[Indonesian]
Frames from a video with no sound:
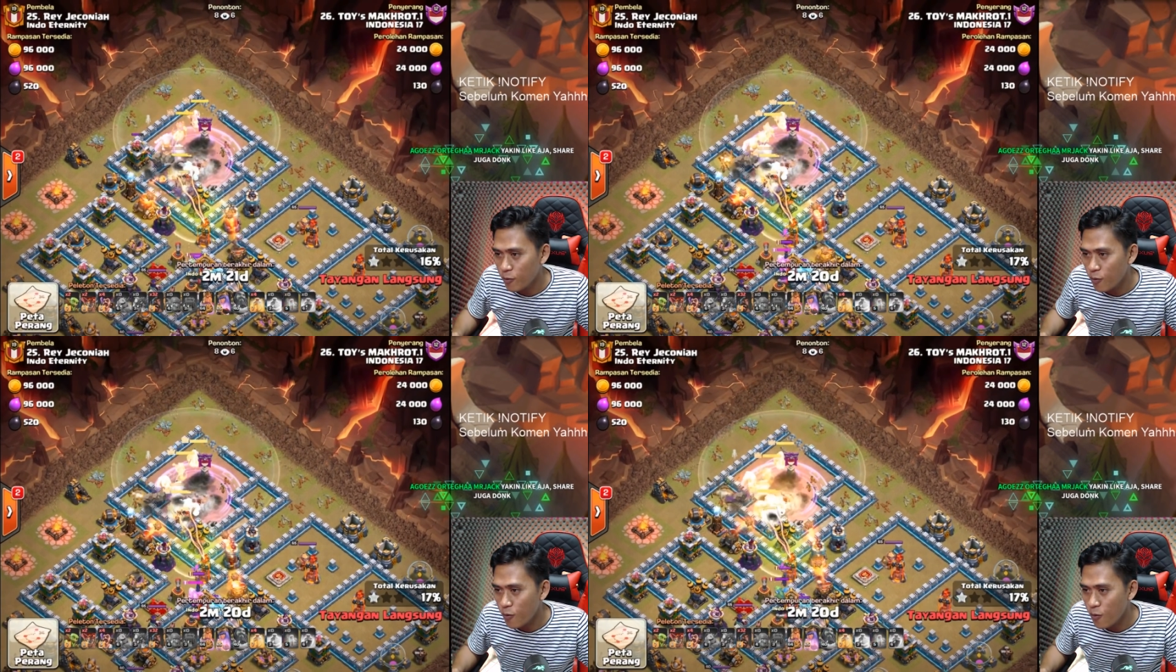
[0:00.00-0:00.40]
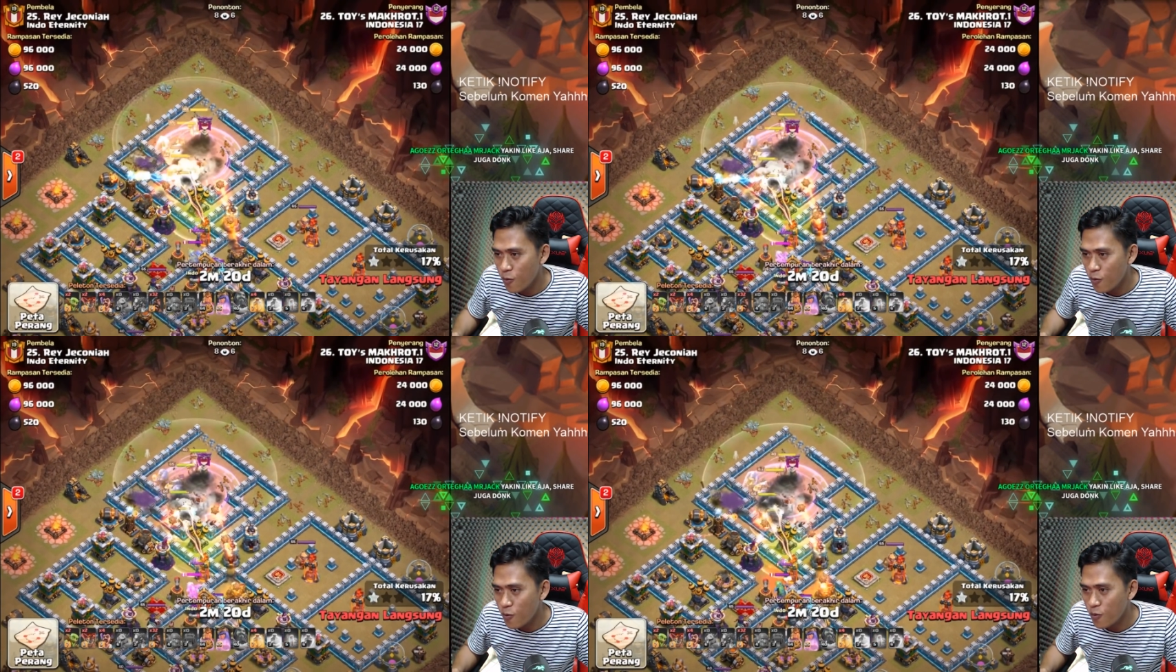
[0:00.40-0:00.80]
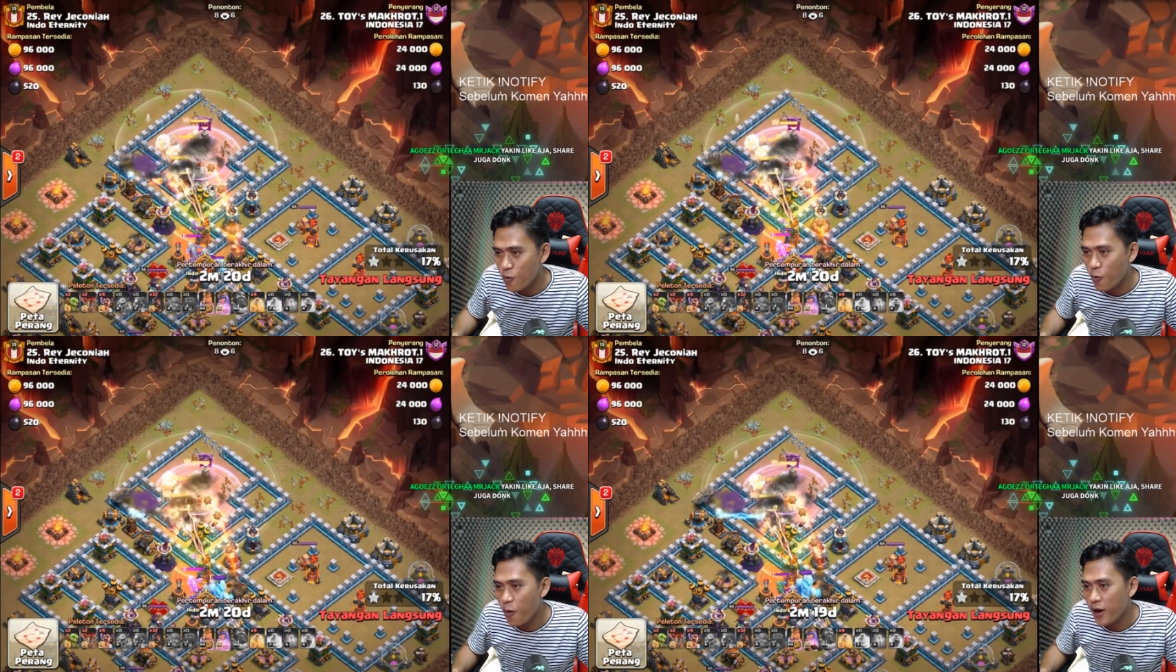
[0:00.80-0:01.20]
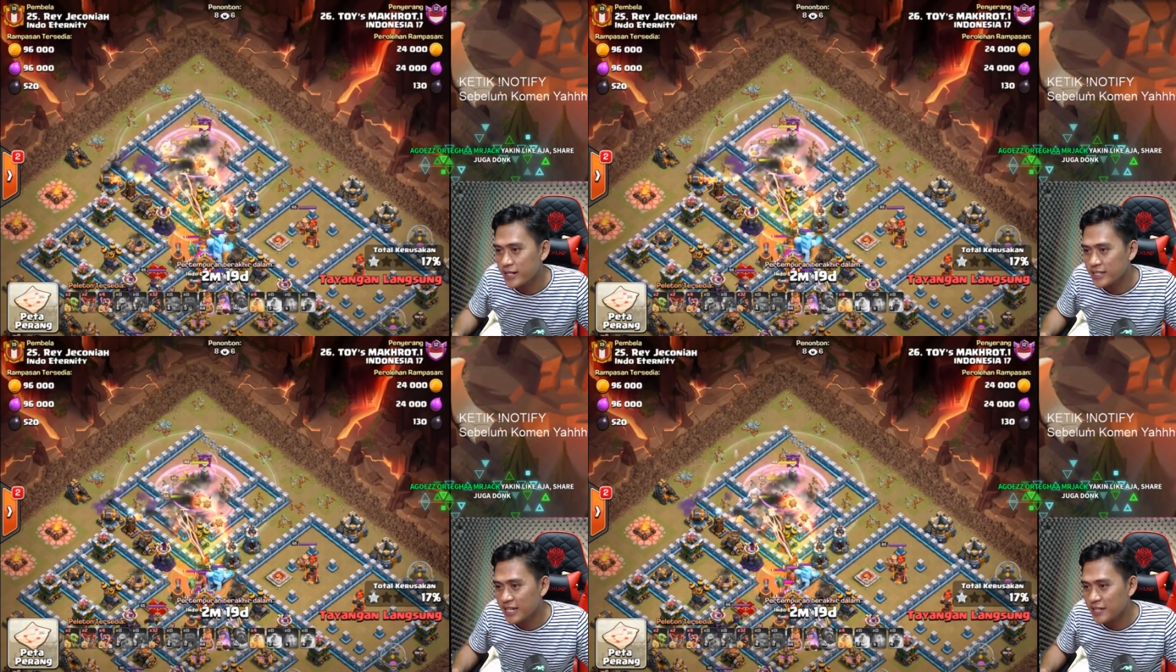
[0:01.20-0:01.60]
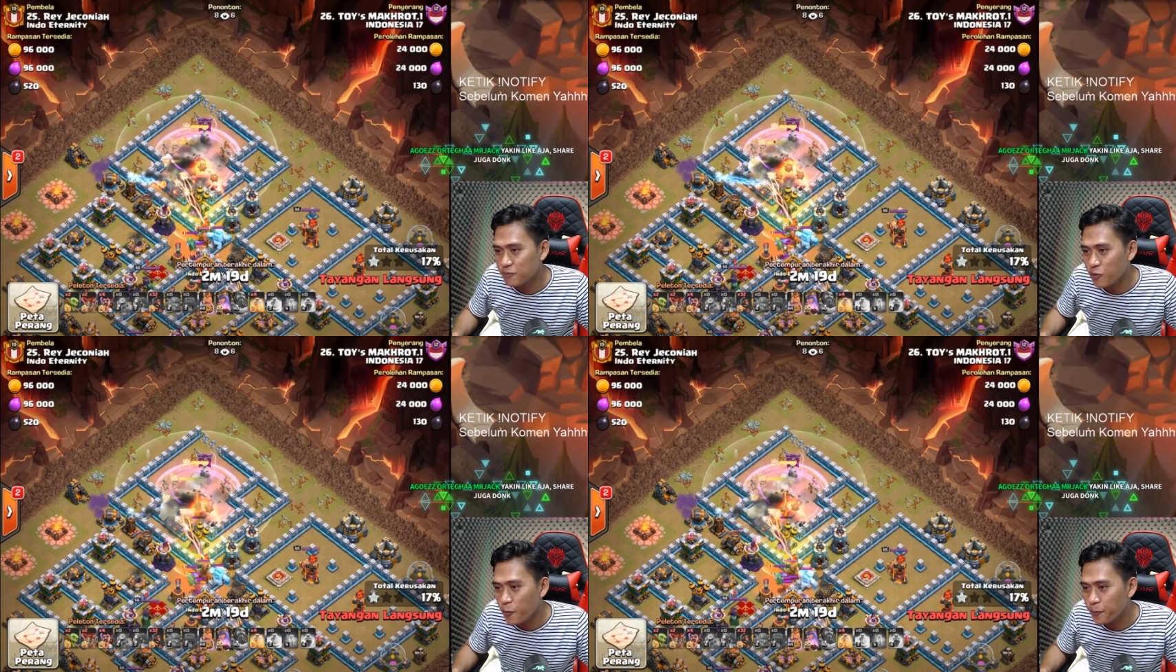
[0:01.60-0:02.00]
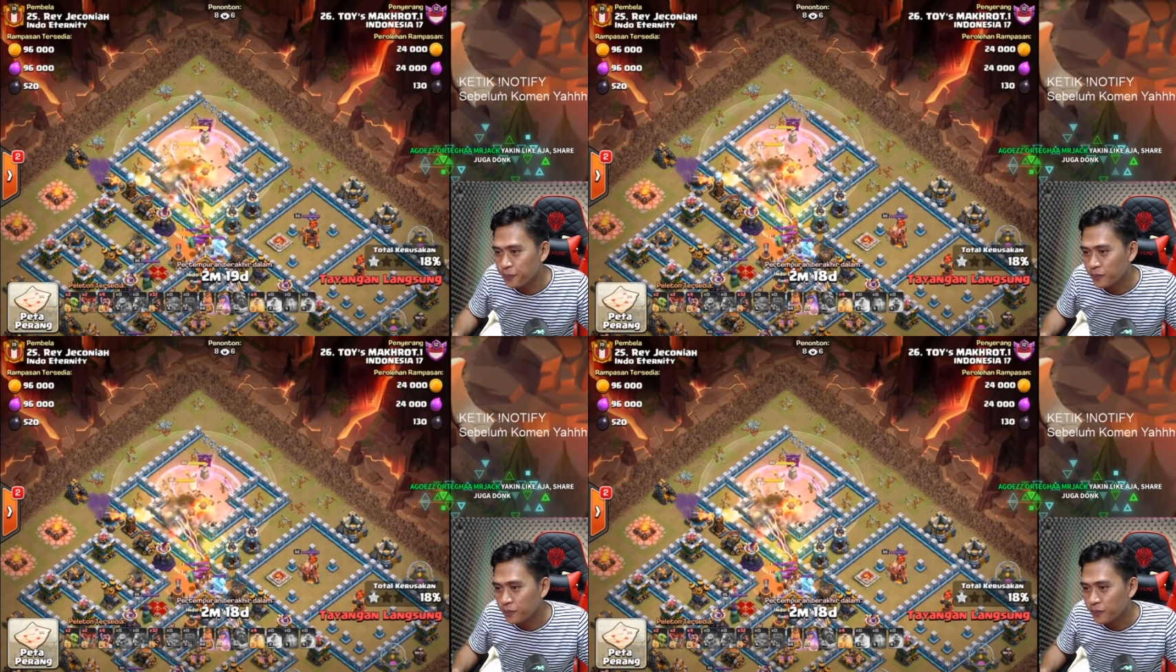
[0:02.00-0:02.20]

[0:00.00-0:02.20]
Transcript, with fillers: oh ada giant bomb